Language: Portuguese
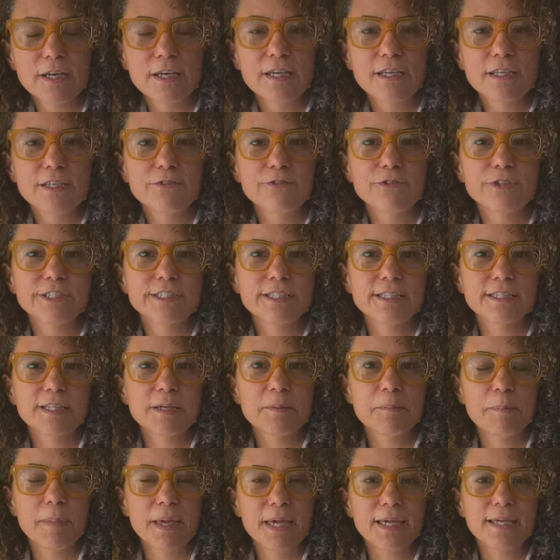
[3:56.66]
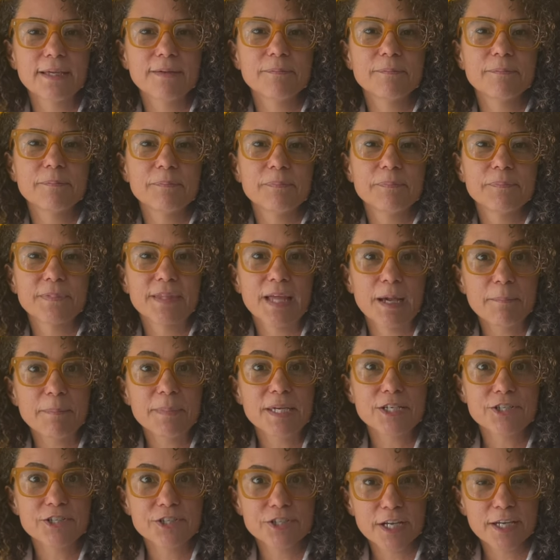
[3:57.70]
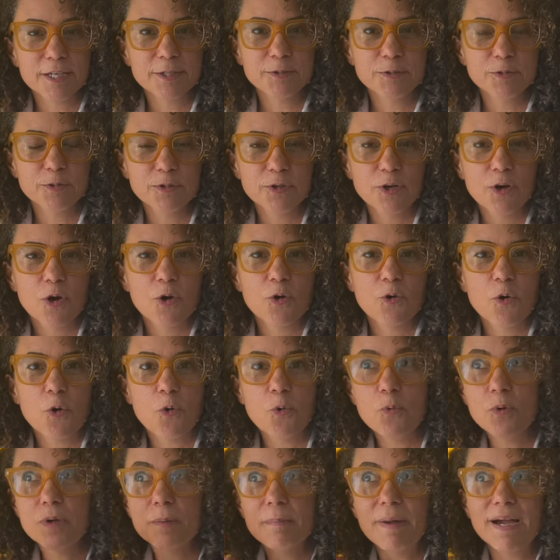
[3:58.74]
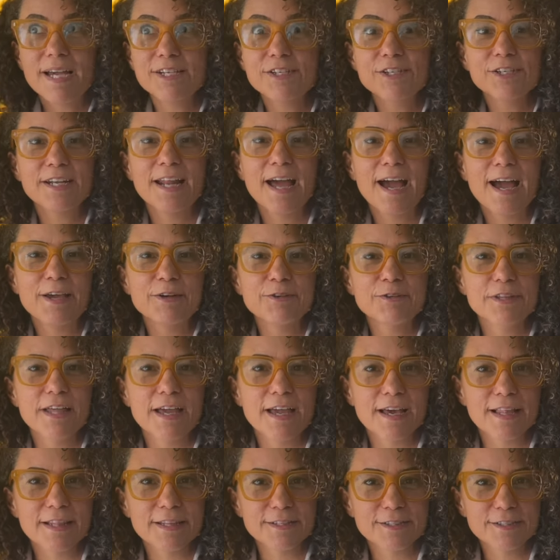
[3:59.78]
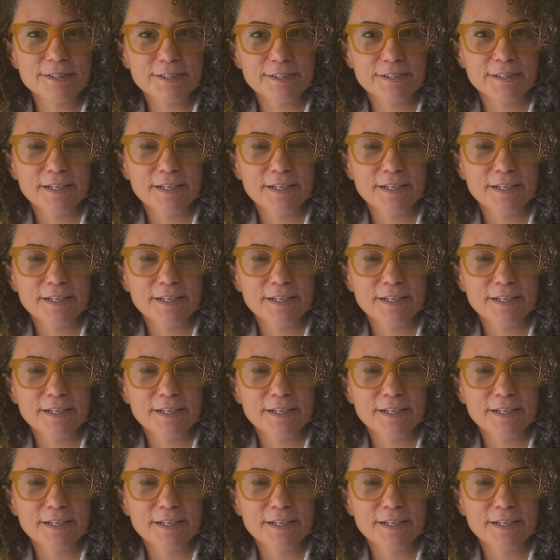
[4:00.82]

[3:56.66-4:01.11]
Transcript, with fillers: e você também está mexendo com o imaginário delas